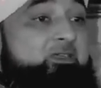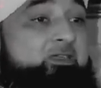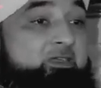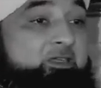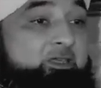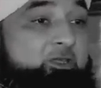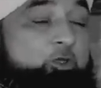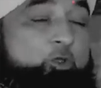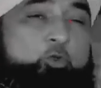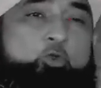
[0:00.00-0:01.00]
है
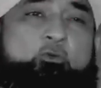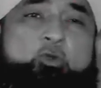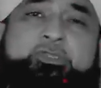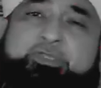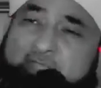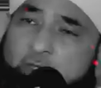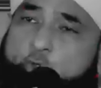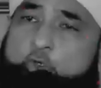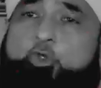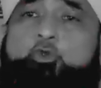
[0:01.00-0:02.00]
तो वो
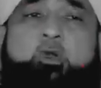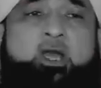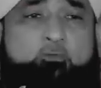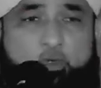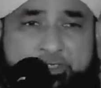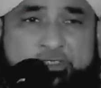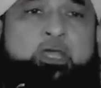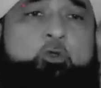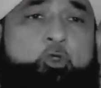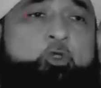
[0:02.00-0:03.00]
इतना खुश हुआ वो
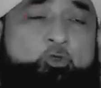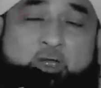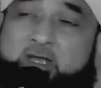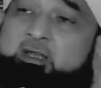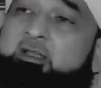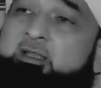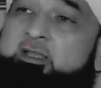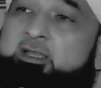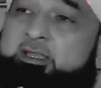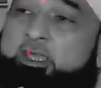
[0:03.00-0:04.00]
इतना खुश हुआ
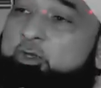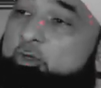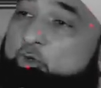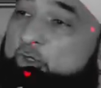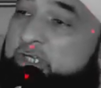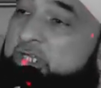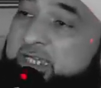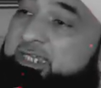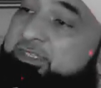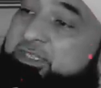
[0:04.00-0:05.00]
कि
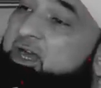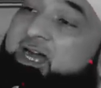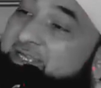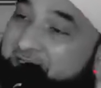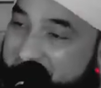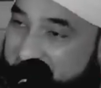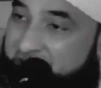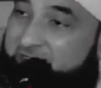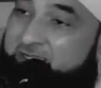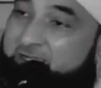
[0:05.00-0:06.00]
खुशी की इंतहा न
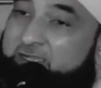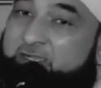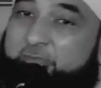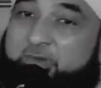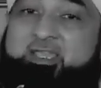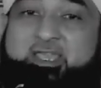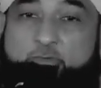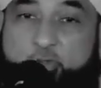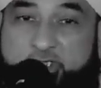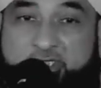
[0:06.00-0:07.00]
रही
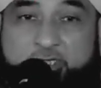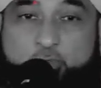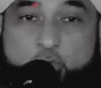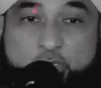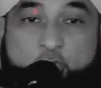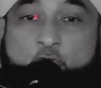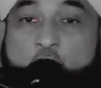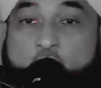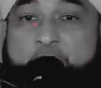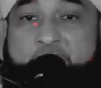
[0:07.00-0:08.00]
बल्कि मुसरतों के
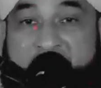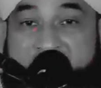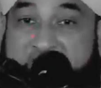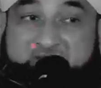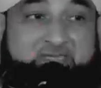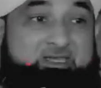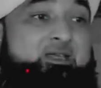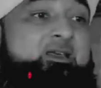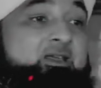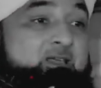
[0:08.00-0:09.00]
हजूम में दरक
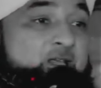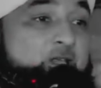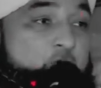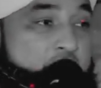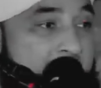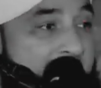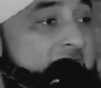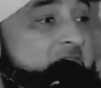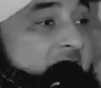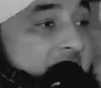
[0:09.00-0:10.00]
गया और
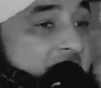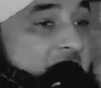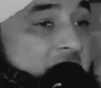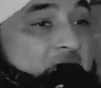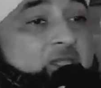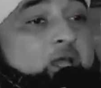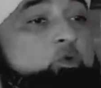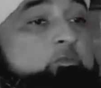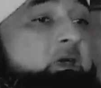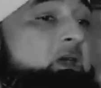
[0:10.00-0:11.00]
कहने क्या लगा
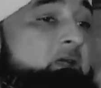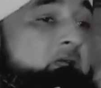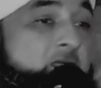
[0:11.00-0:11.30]
अल्लाहुम्मा